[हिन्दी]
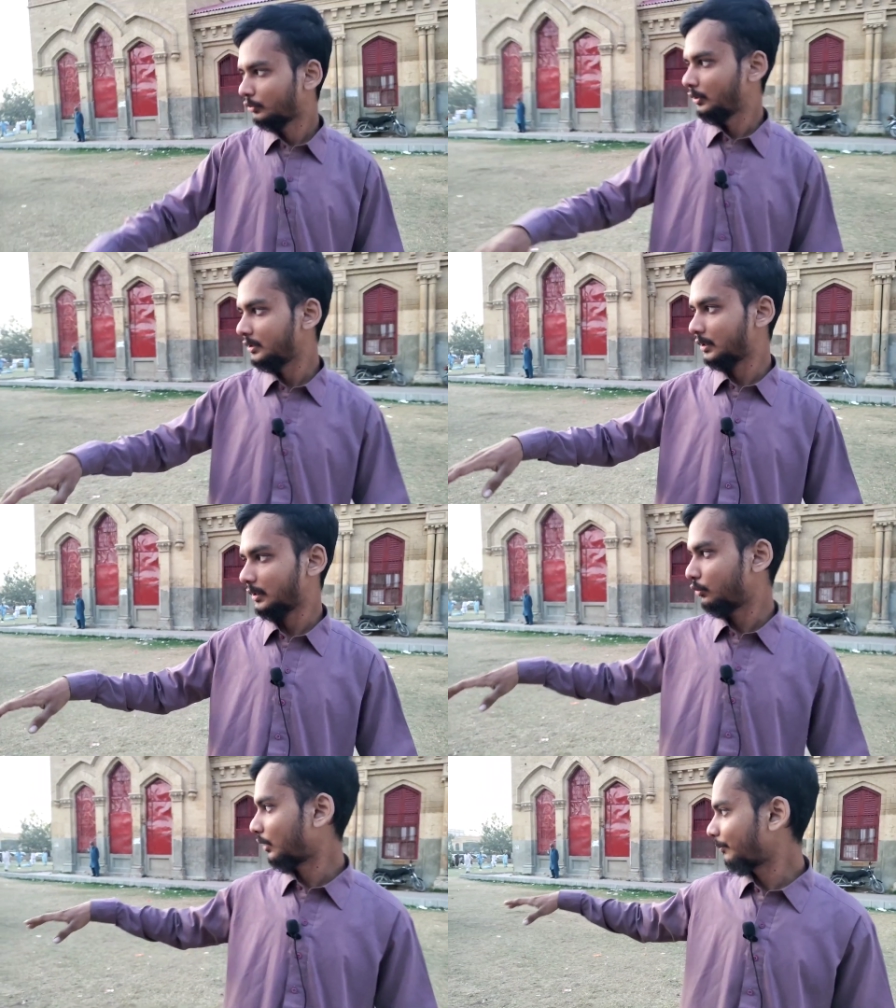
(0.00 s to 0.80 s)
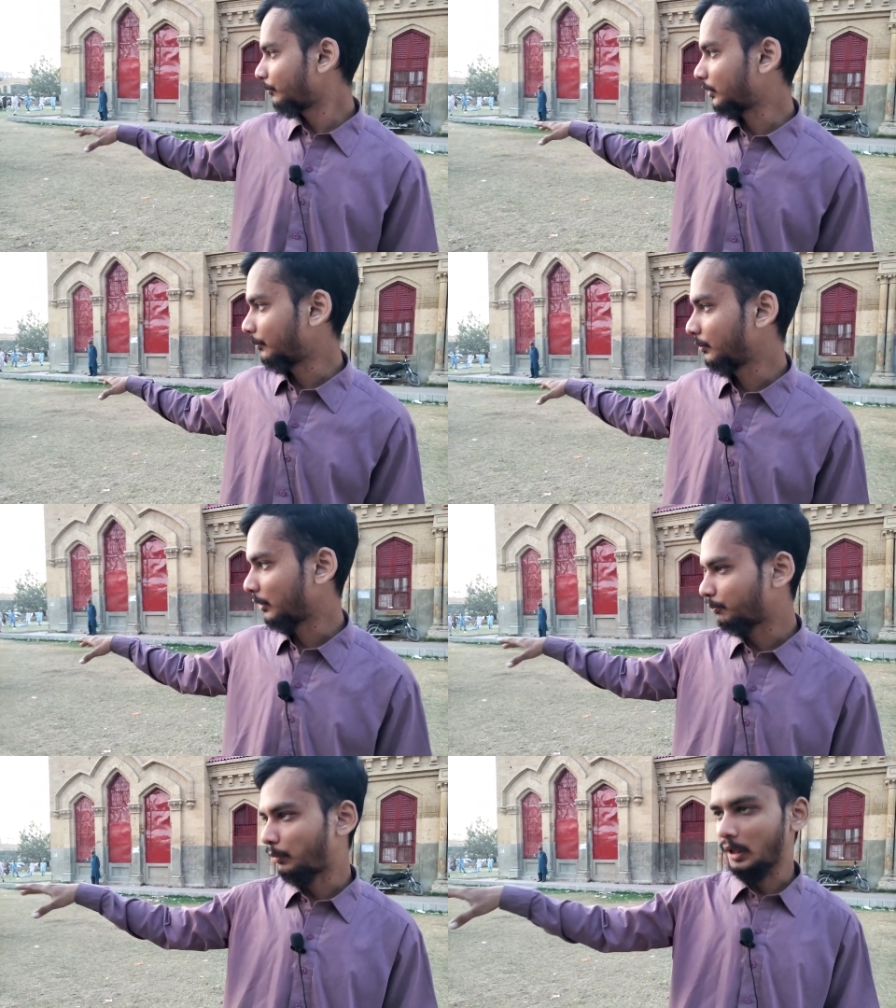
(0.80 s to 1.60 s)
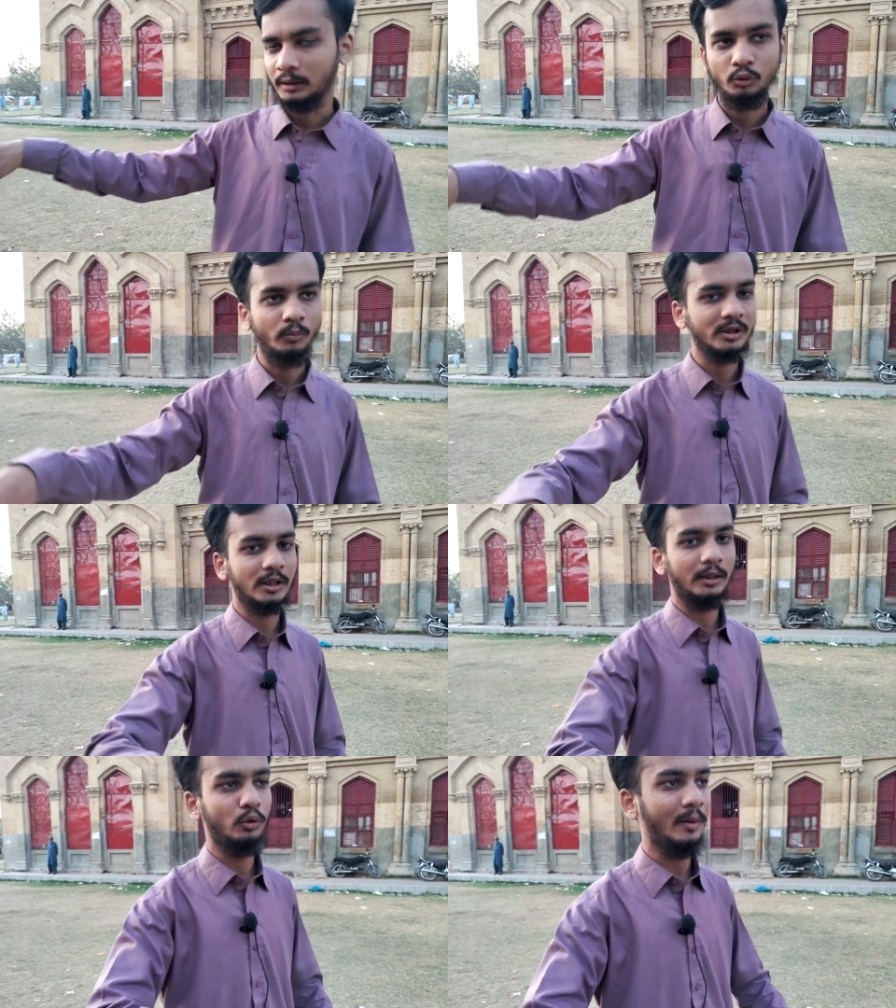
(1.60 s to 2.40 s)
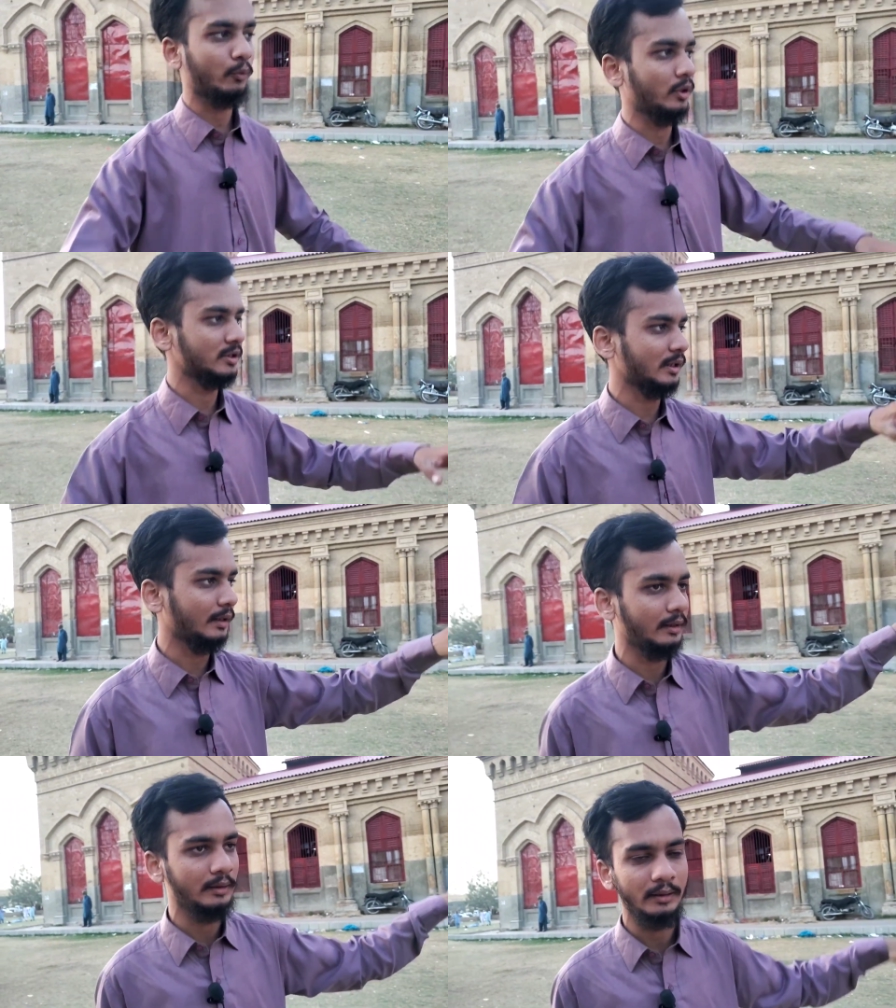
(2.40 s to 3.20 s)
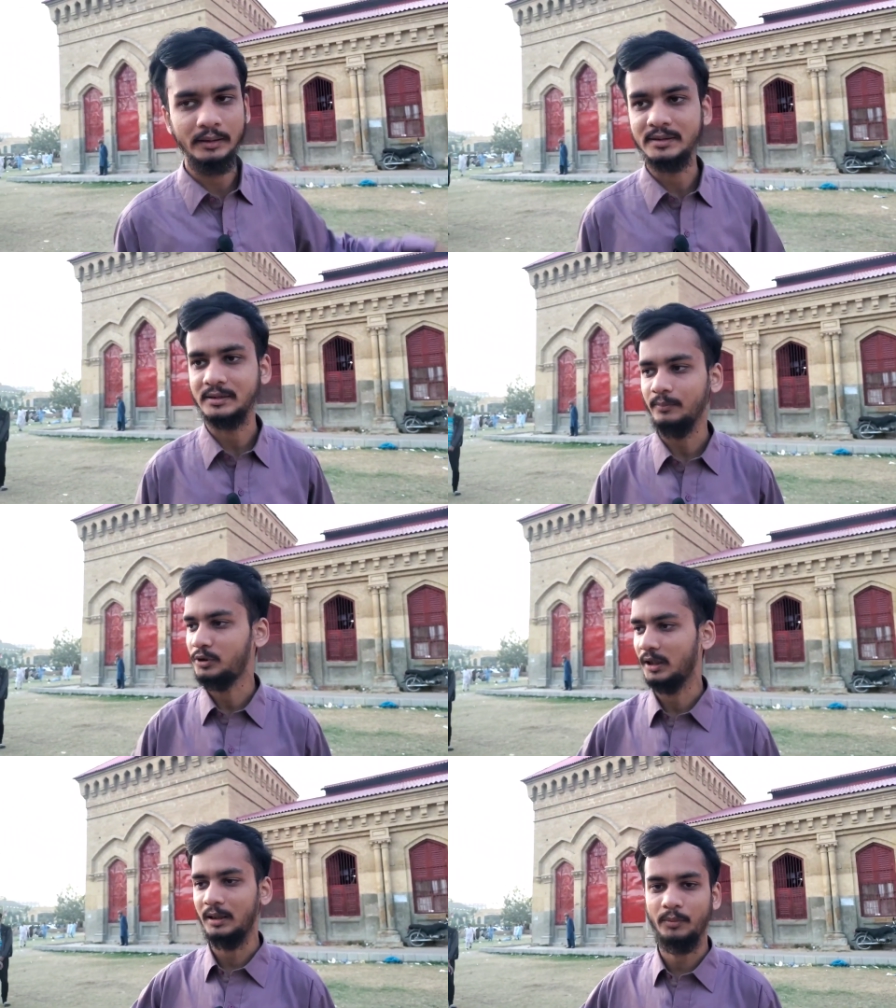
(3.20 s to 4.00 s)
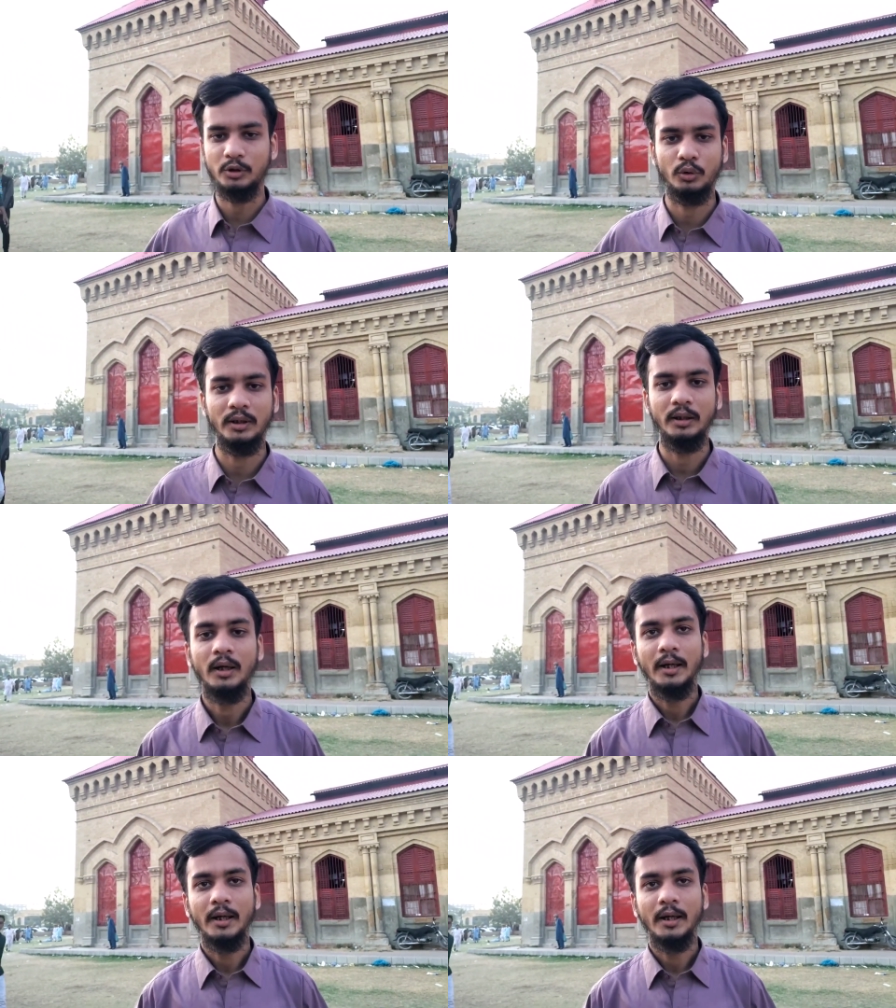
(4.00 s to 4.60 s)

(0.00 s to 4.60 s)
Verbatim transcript: तो ये जगह जो आप अभी पे पार्क नुमा जगह जो आपको नज़र आ रही है इस सब जगह पे जो है